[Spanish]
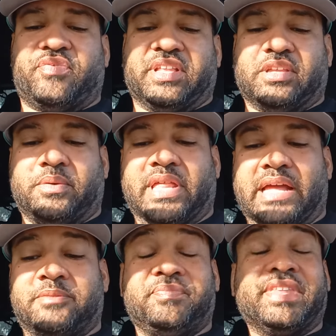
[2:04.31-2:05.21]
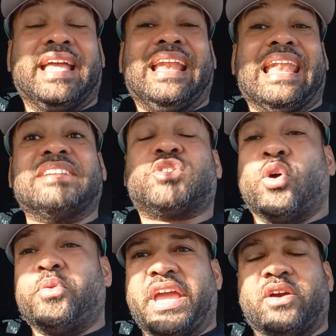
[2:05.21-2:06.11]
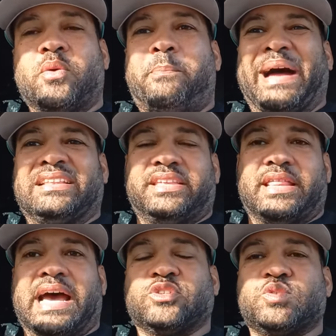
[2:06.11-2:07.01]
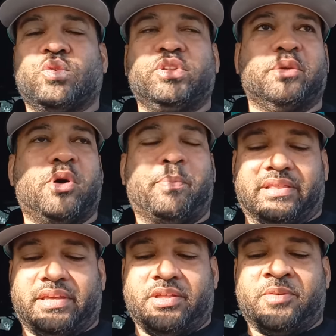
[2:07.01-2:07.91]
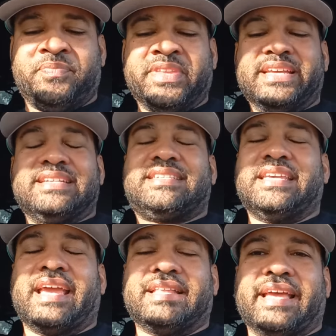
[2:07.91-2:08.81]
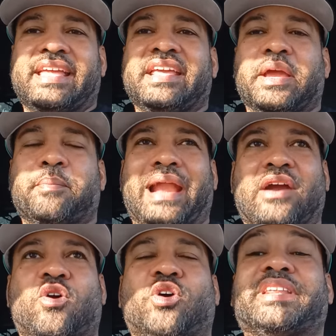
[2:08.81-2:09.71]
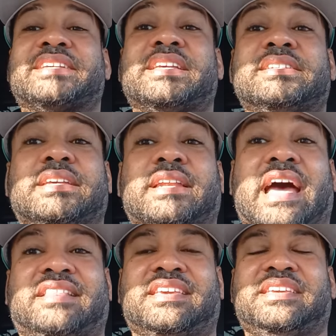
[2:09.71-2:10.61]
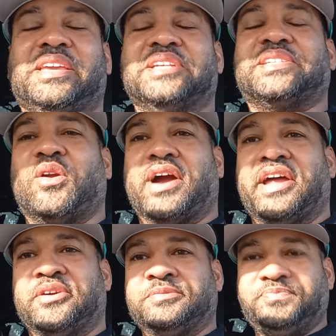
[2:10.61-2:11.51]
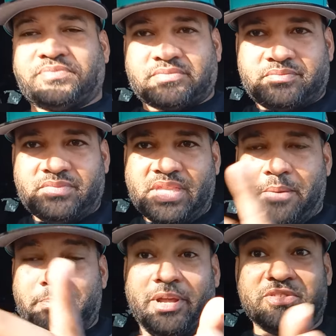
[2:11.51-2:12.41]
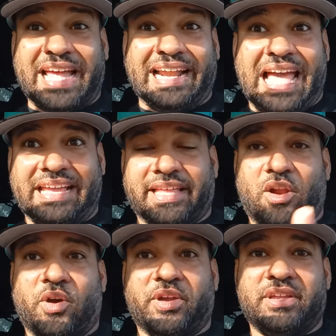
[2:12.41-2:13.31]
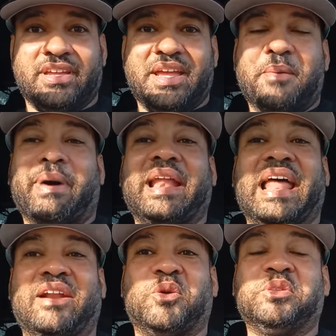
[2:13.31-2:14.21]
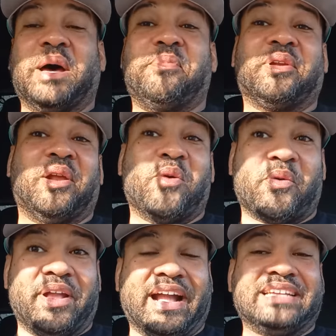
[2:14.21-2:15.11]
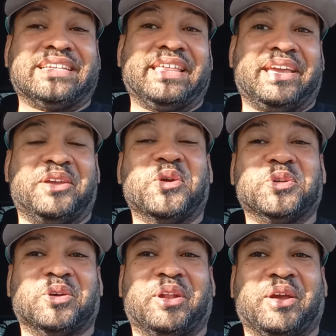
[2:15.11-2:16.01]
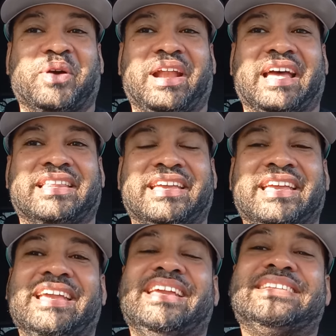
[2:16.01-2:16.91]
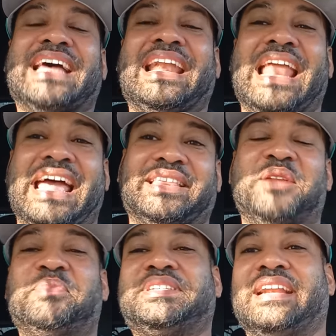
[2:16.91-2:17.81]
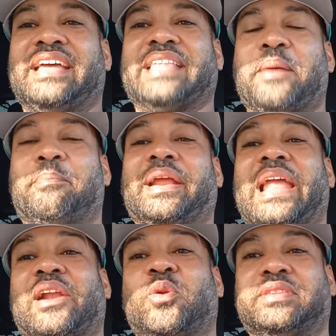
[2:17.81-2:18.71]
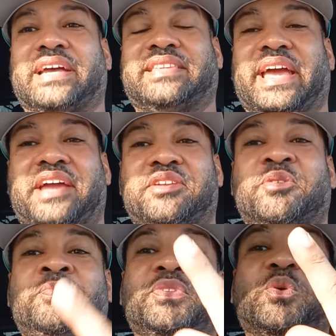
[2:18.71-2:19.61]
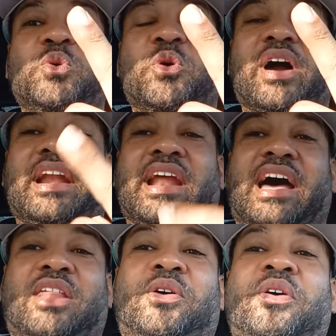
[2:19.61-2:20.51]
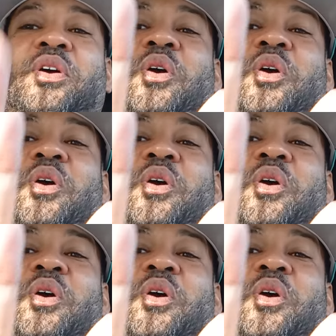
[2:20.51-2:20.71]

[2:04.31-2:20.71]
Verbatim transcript: de efectividad. Lanzó bien un partidazo su último partido, 7 innings en blanco contra Cincinnati y se lo ganó. Pero Zach Leiter hoy va en la ruta porque el juego en casa de Houston, recuérdate. Y Zach Leiter, el pitcher de Tampa, en la ruta este año. Uno ganado,